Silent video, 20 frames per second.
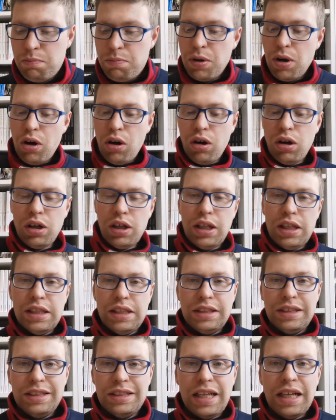però
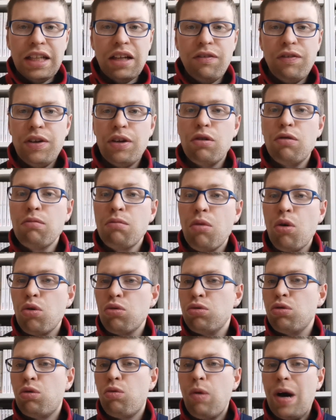eh, è davvero un
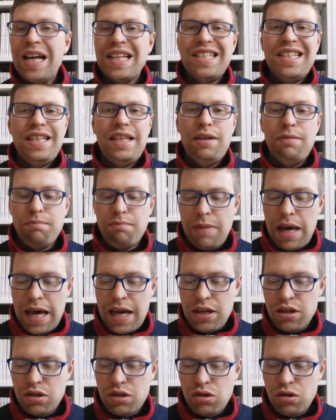mondo quasi
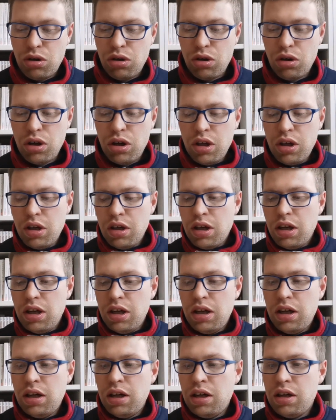immenso
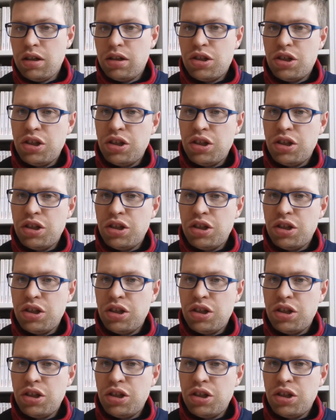eh,